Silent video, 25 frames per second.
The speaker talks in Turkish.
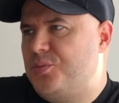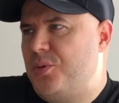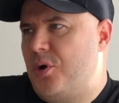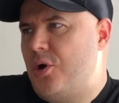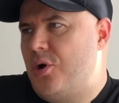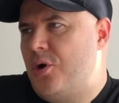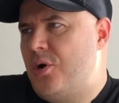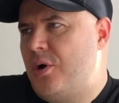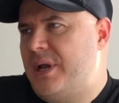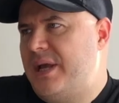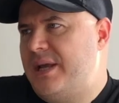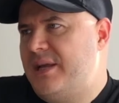
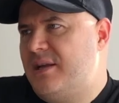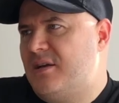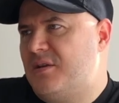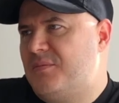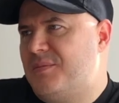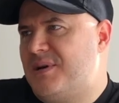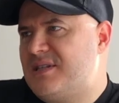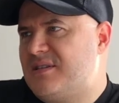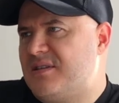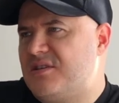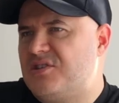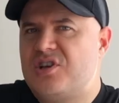böyle
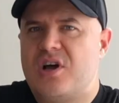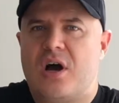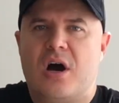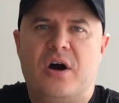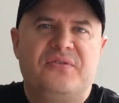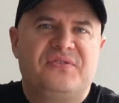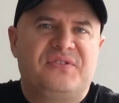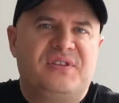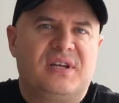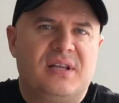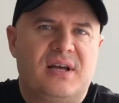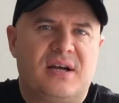inanılmaz derecede
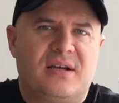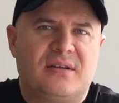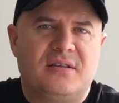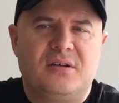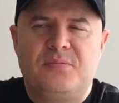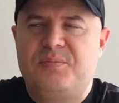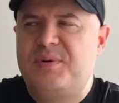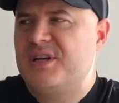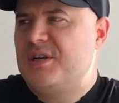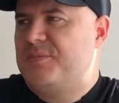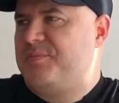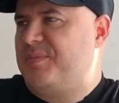
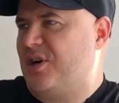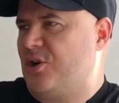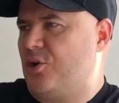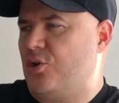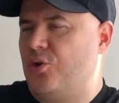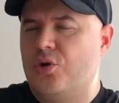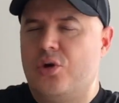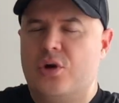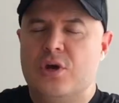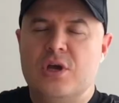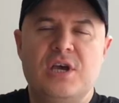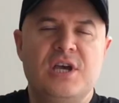haftalardır bana
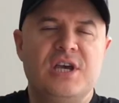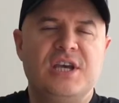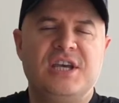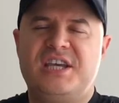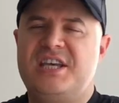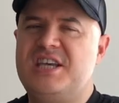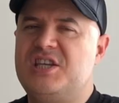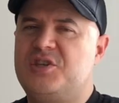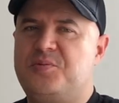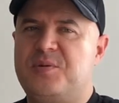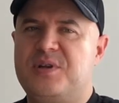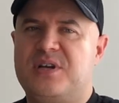bakıyor.
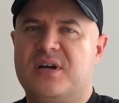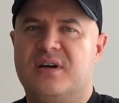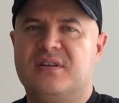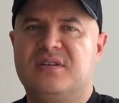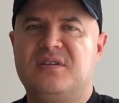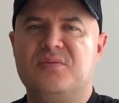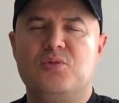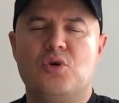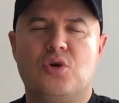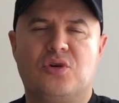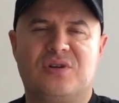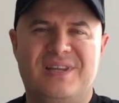Hiçbir
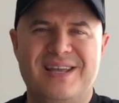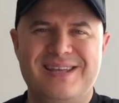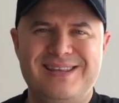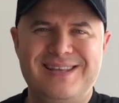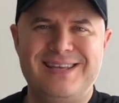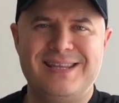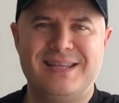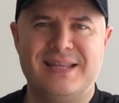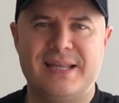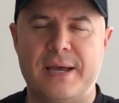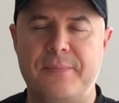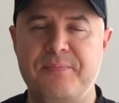adım yok
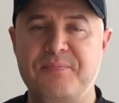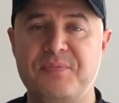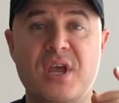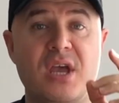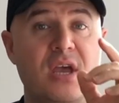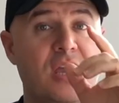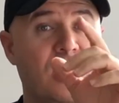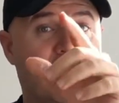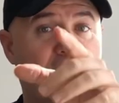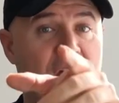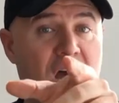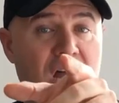dediğinde
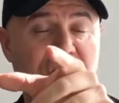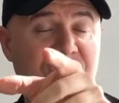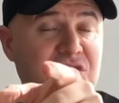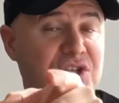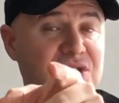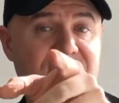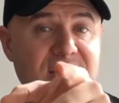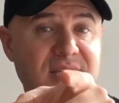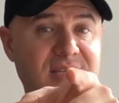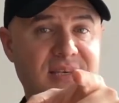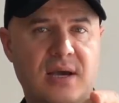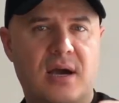
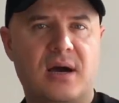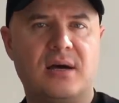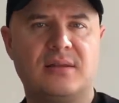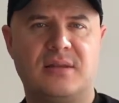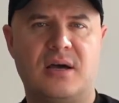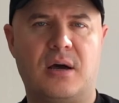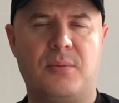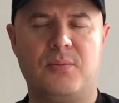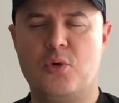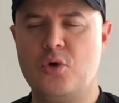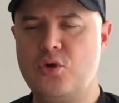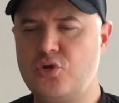karşındaki
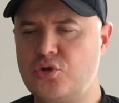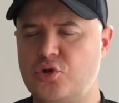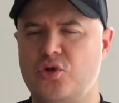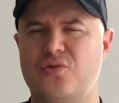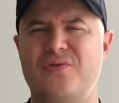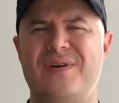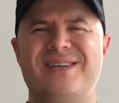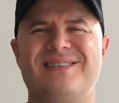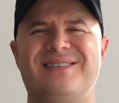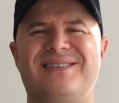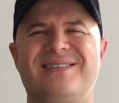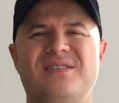adam
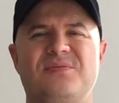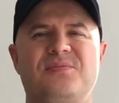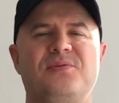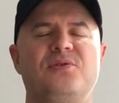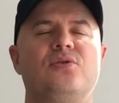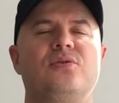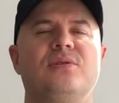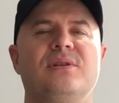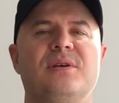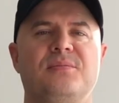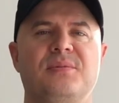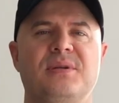özgüvensiz biri
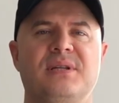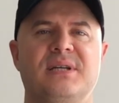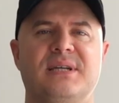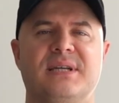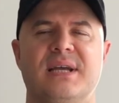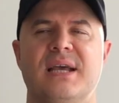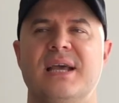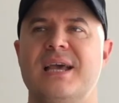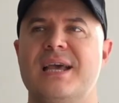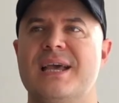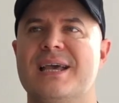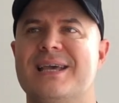olabilir.
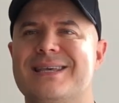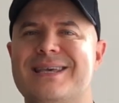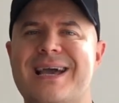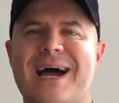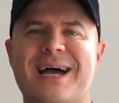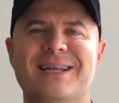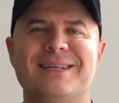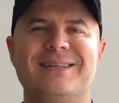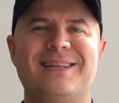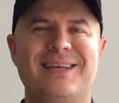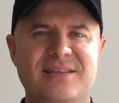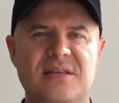
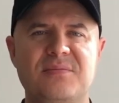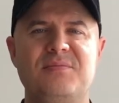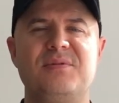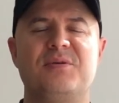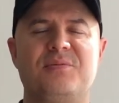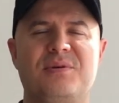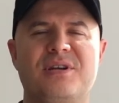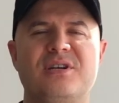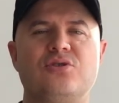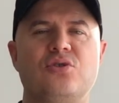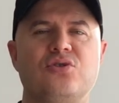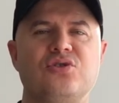Yani dedim ya
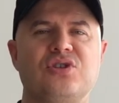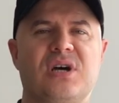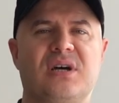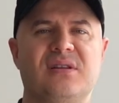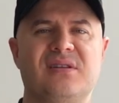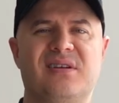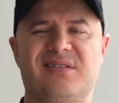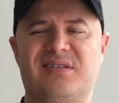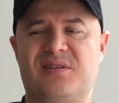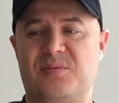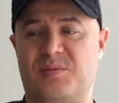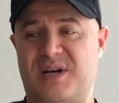biraz önce
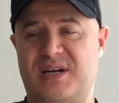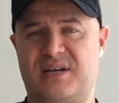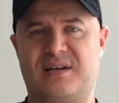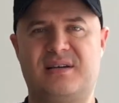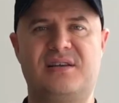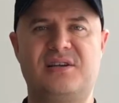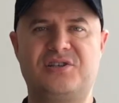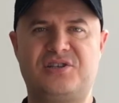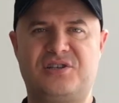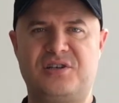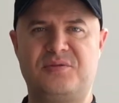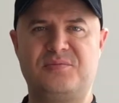anlattım
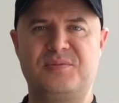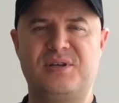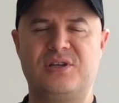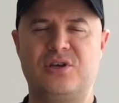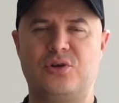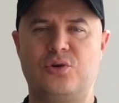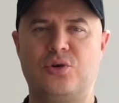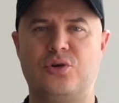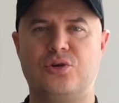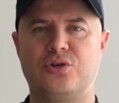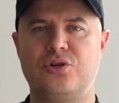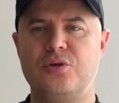arkadaşlarımda da
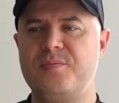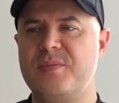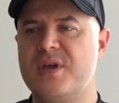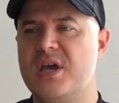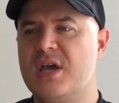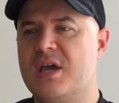gördüm.